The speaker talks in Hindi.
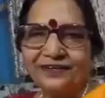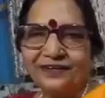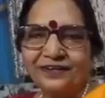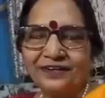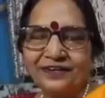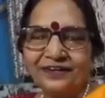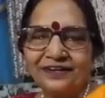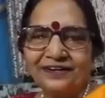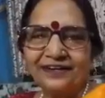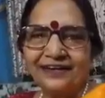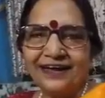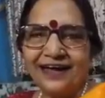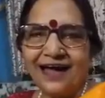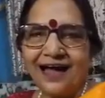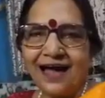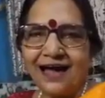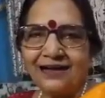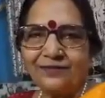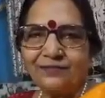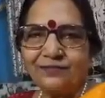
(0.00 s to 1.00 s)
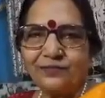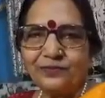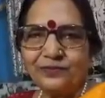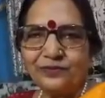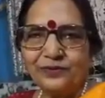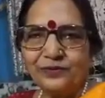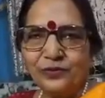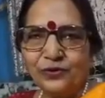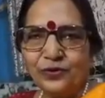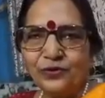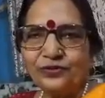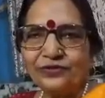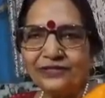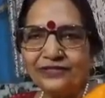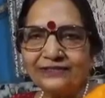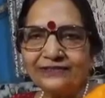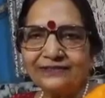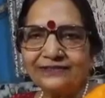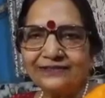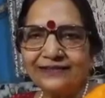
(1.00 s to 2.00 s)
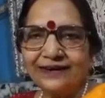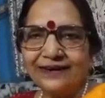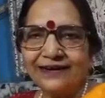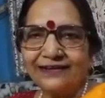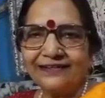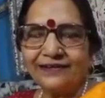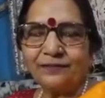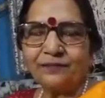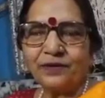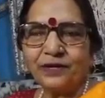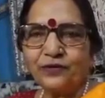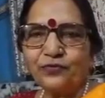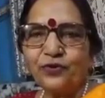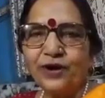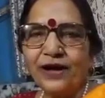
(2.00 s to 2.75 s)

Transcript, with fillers: मतदान जागरूकता बढ़ाने के लिए प्रभावशाली